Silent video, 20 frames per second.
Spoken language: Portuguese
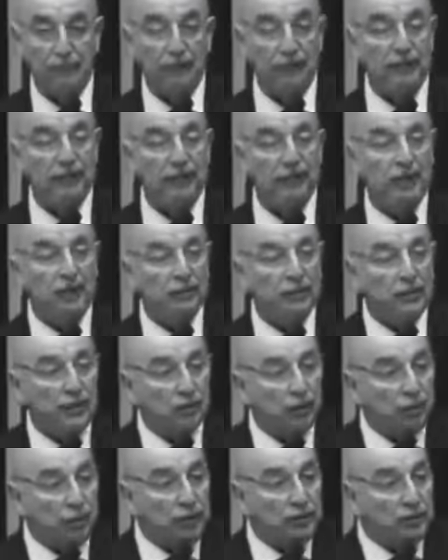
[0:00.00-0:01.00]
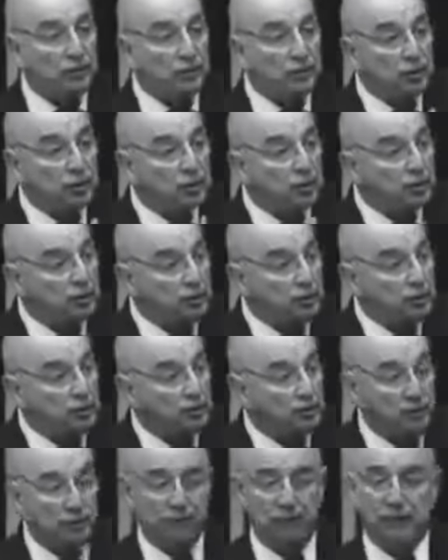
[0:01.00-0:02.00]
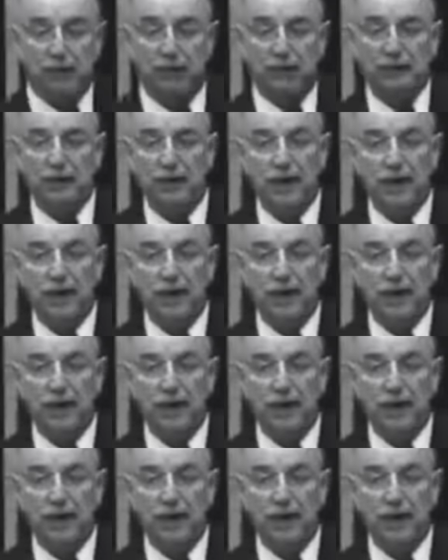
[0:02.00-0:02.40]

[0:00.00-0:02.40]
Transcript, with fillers: Então são coisas muito específicas.